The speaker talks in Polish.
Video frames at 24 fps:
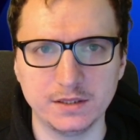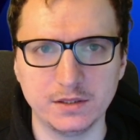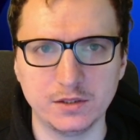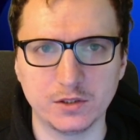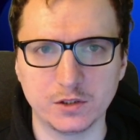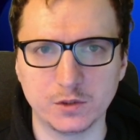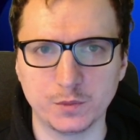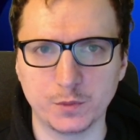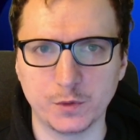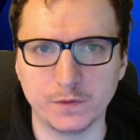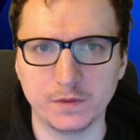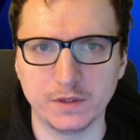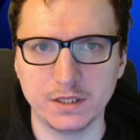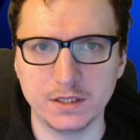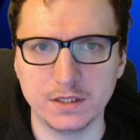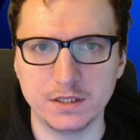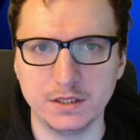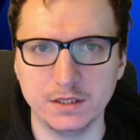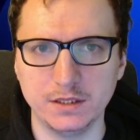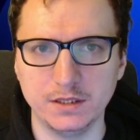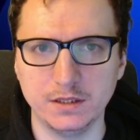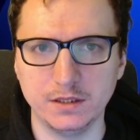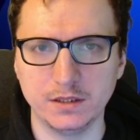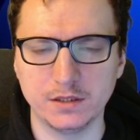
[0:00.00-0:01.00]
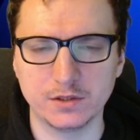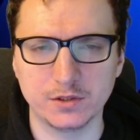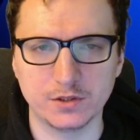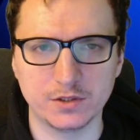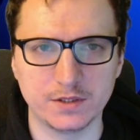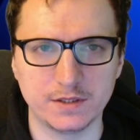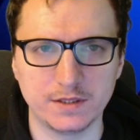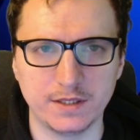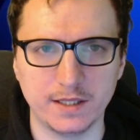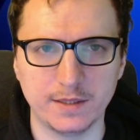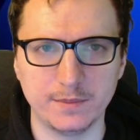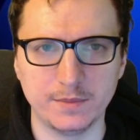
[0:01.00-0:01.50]
do odpowiedzi i coś
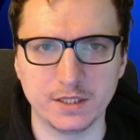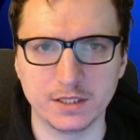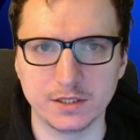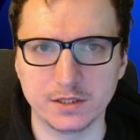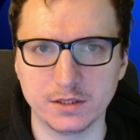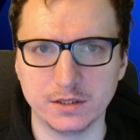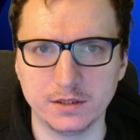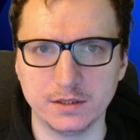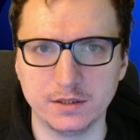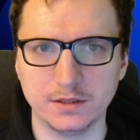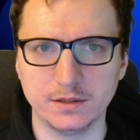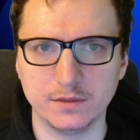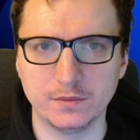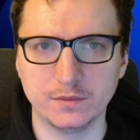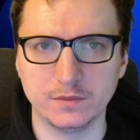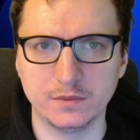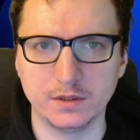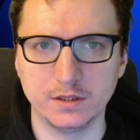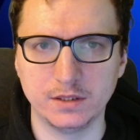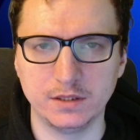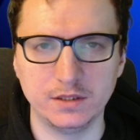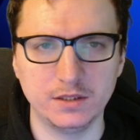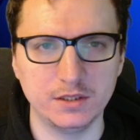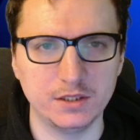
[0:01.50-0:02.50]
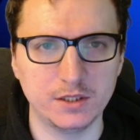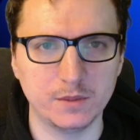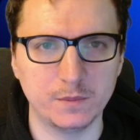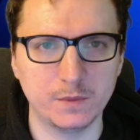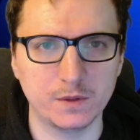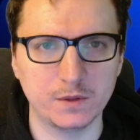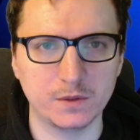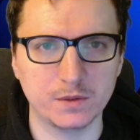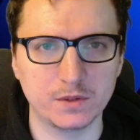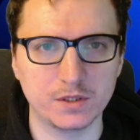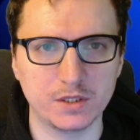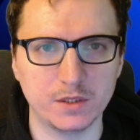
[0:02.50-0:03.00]
zjebiesz i inni się
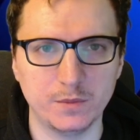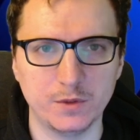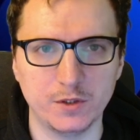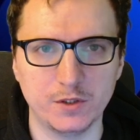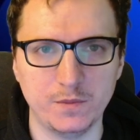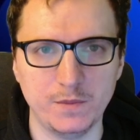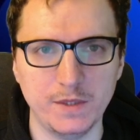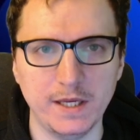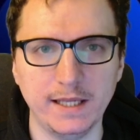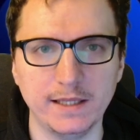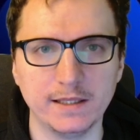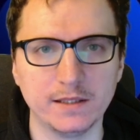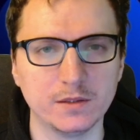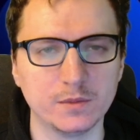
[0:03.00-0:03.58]
będą z ciebie śmiali,